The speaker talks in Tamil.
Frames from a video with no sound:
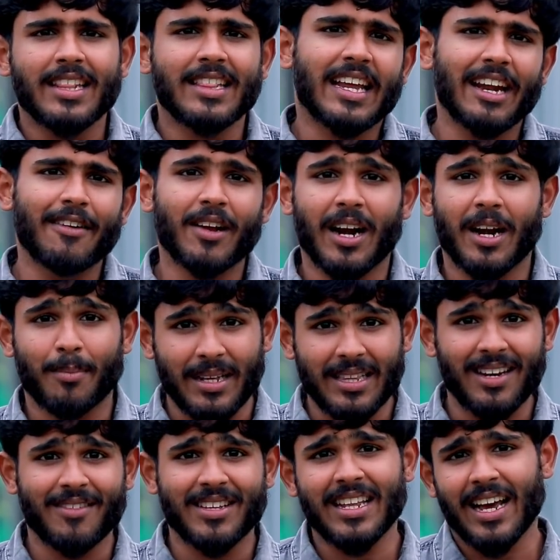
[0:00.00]
இந்த கேள்விக்கான
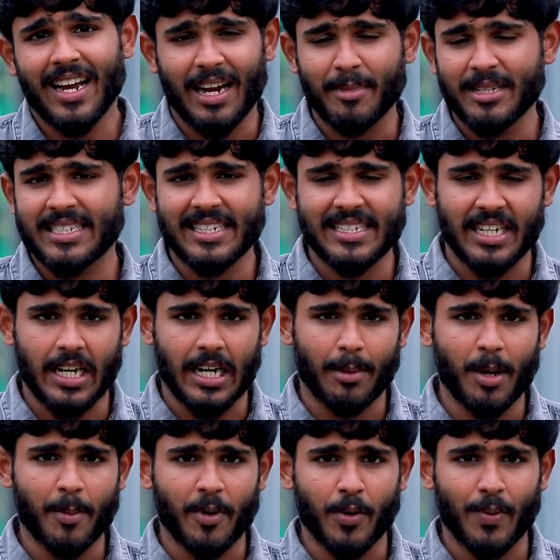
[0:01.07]
பதில் வந்து நான் கமெண்ட் செக்ஷனில்
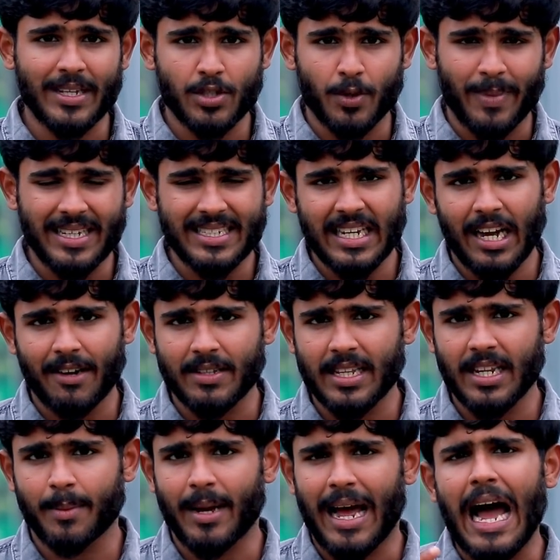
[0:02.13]
கமெண்ட் பண்ணுவேன் ஸோ பேசிக்காக
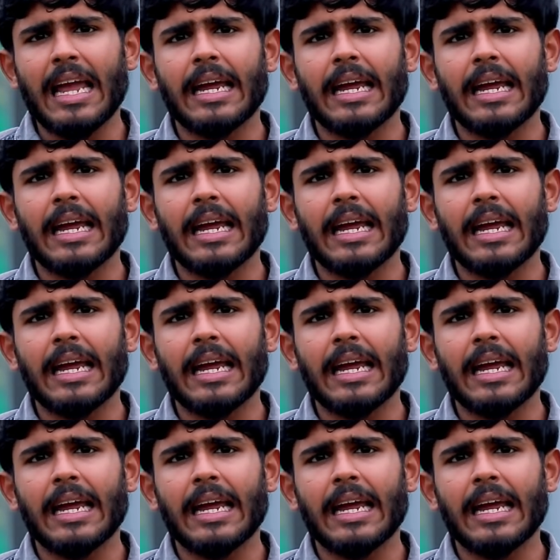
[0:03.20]
வந்து நம்ம